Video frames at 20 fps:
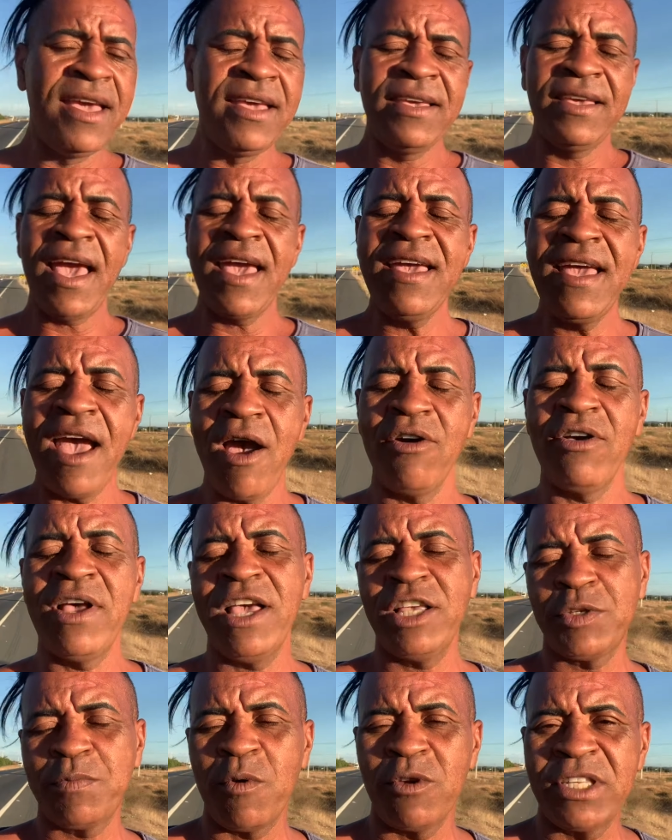Quem é o
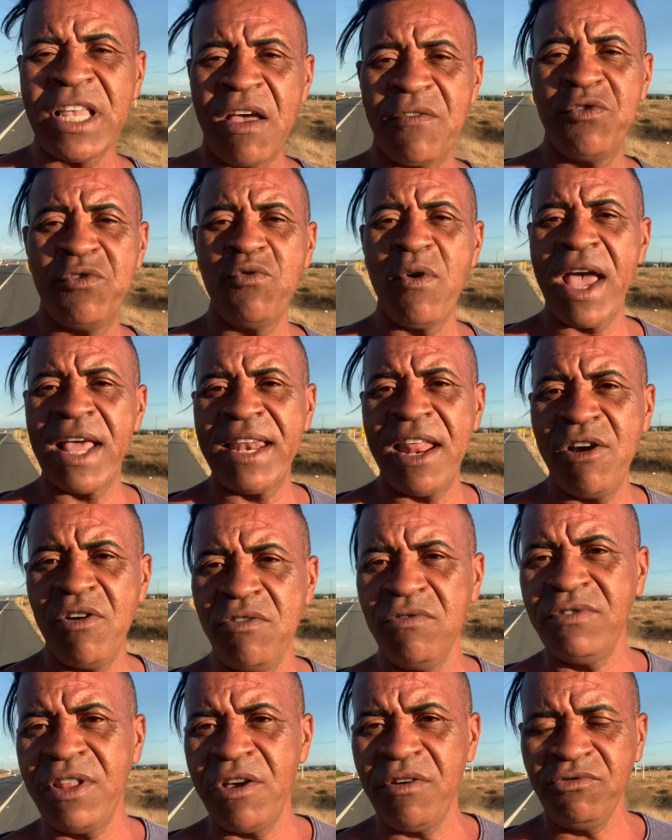responsável? Não é nem
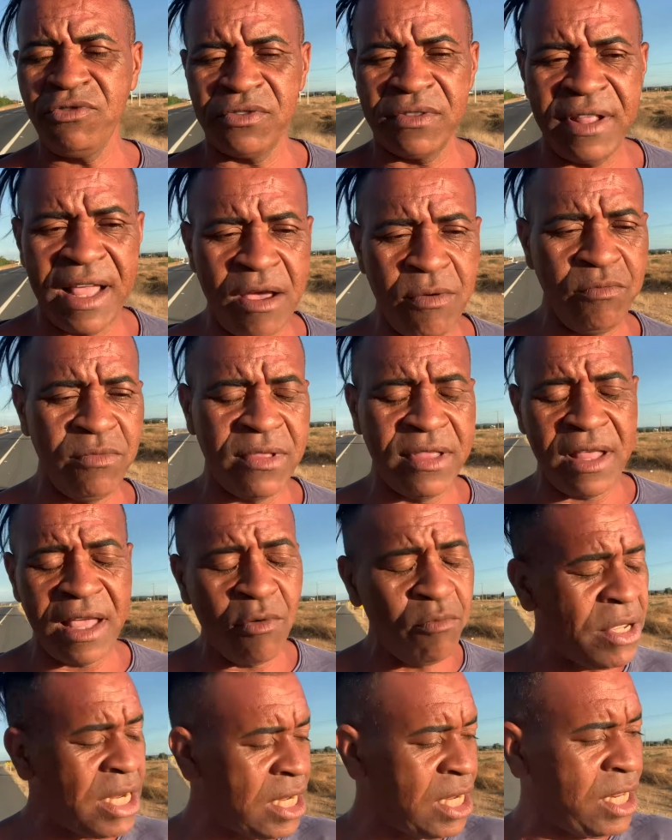o, nem o, nem o, nem o
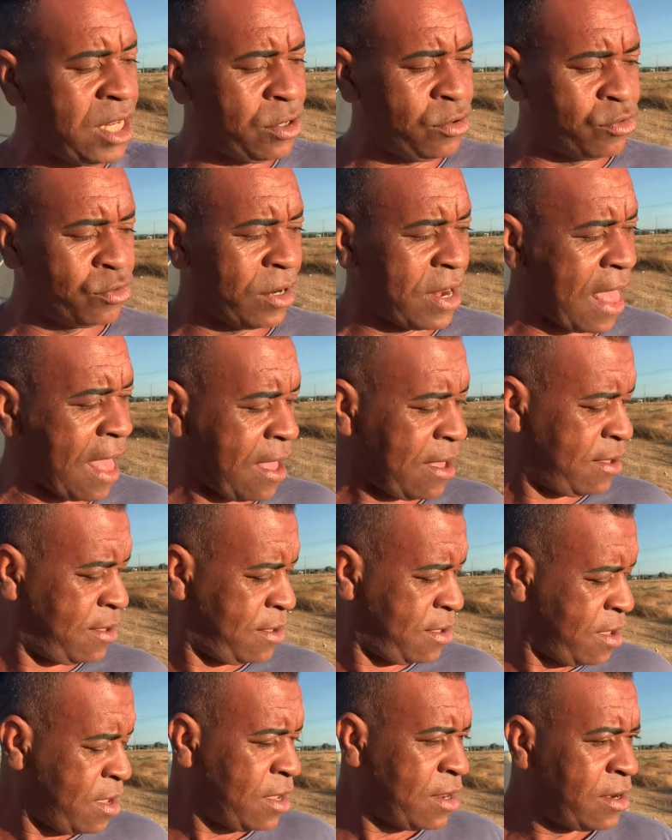menino lá,
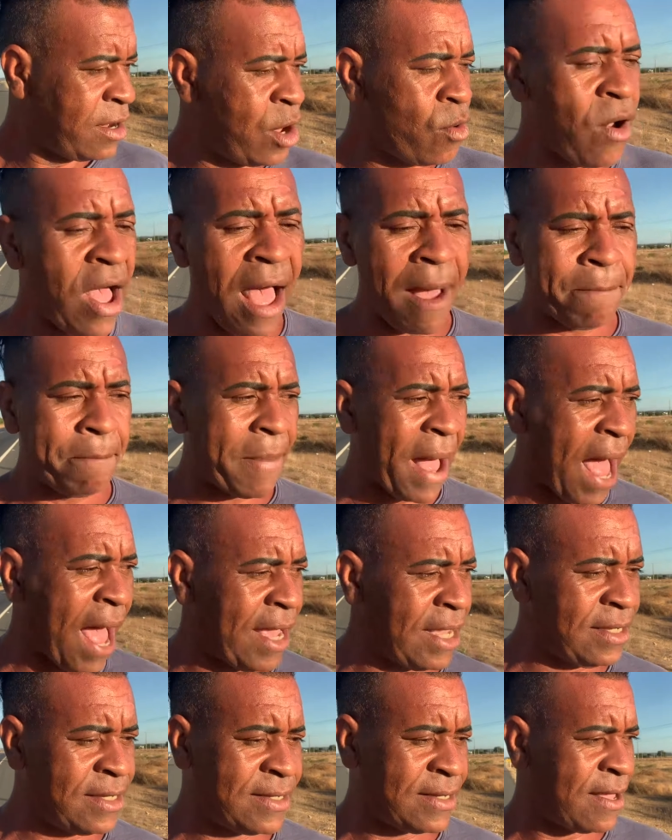nem o
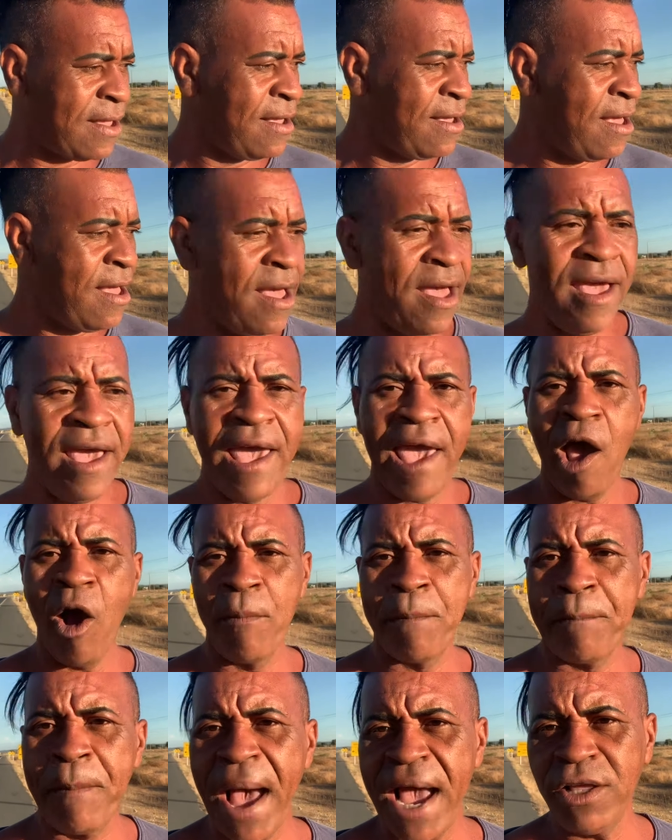rapaz é o
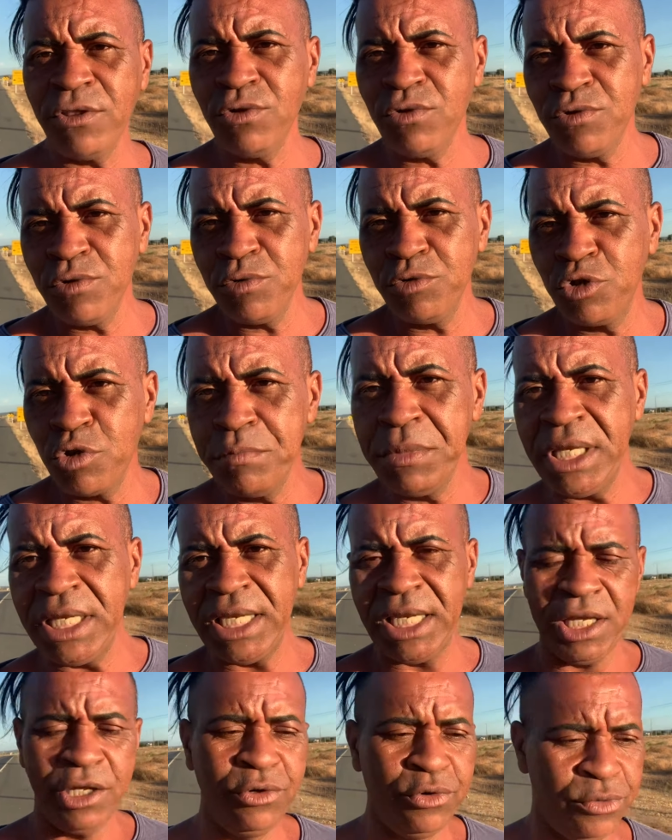pai do, do
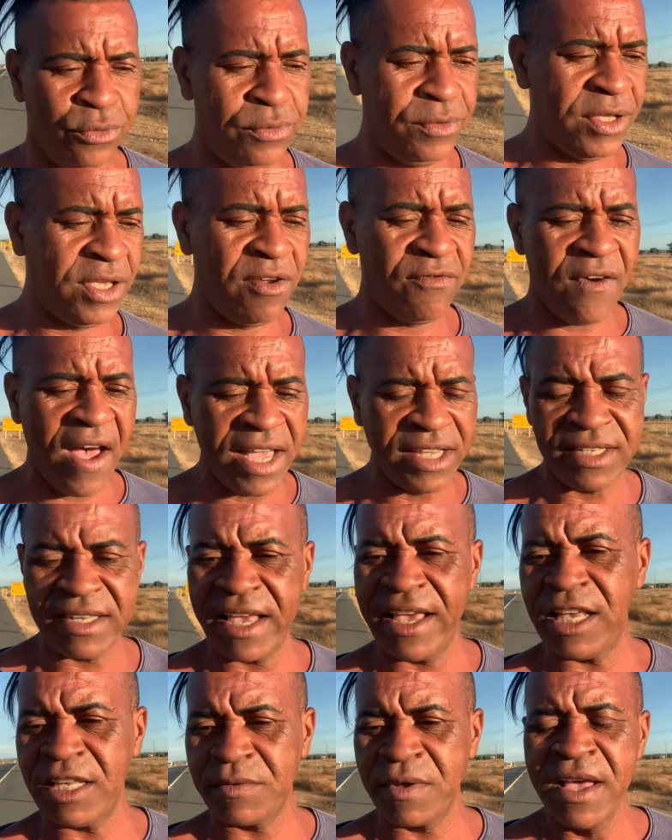menino que vai
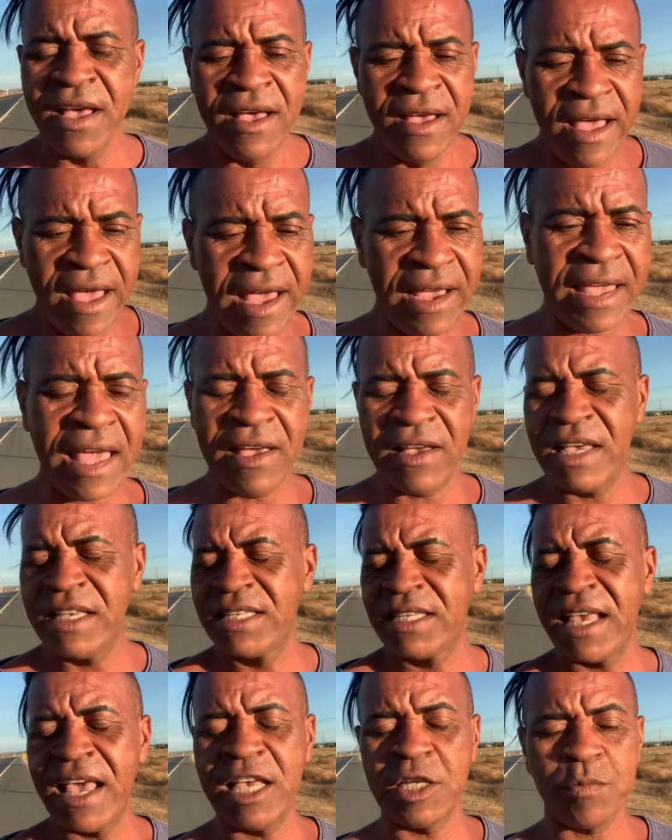ser, é, que
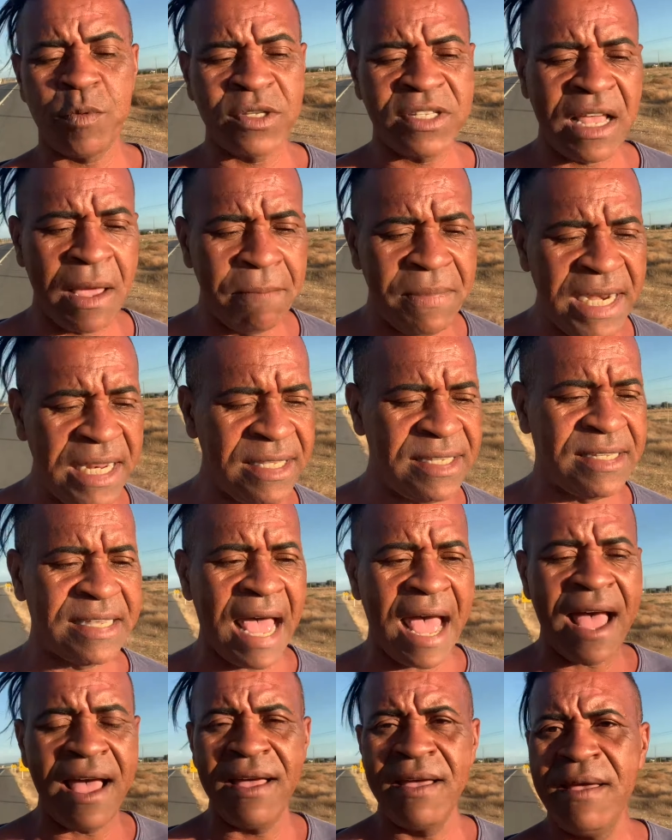se
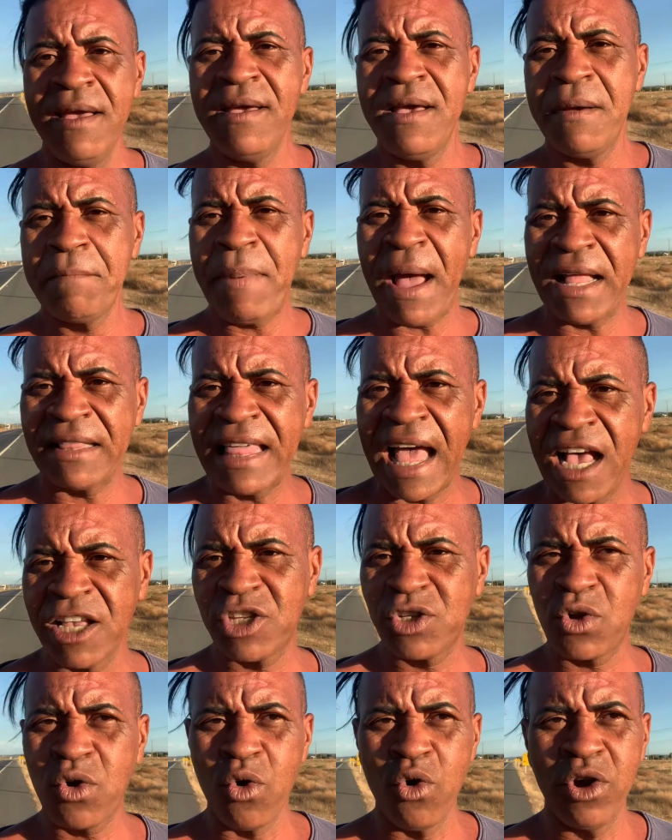responsabilizar para dar
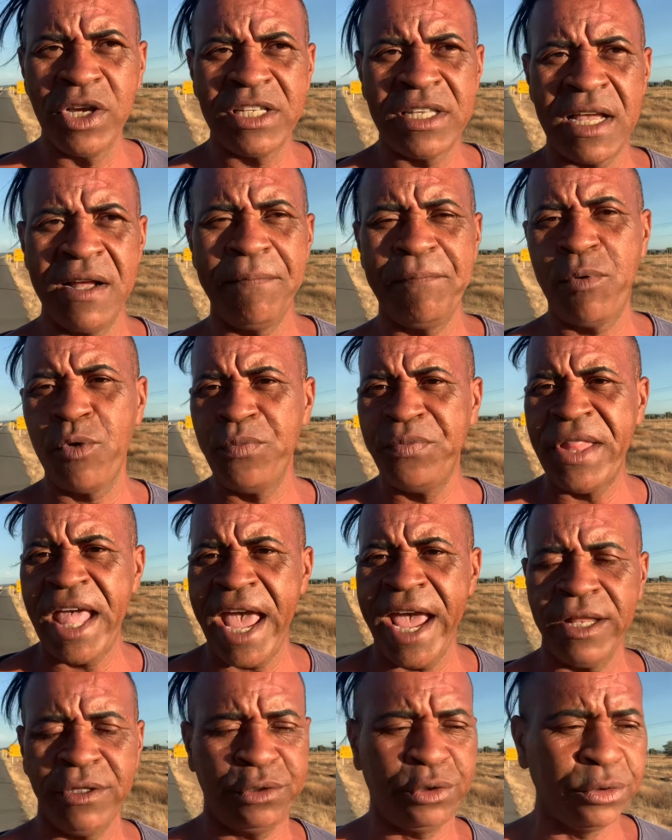as coisas pro
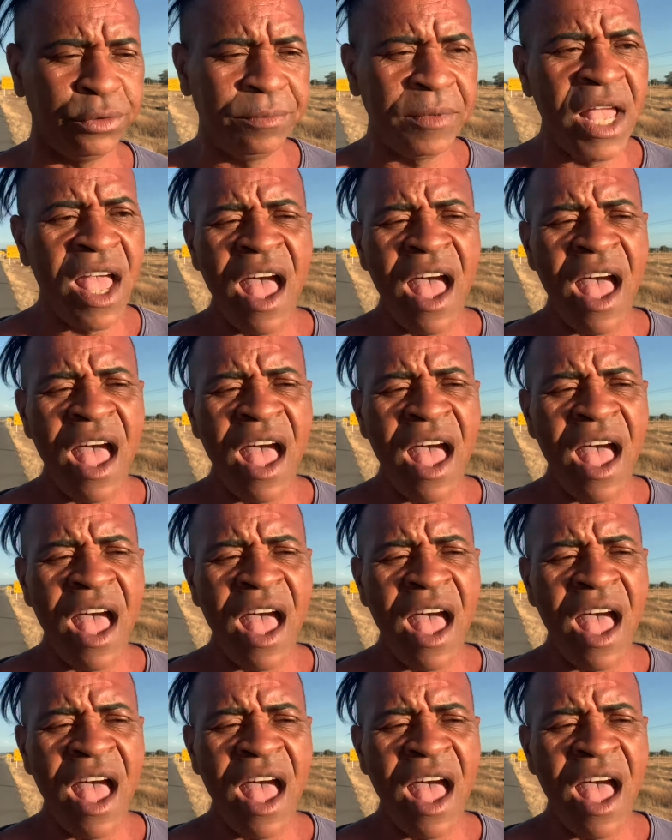neto.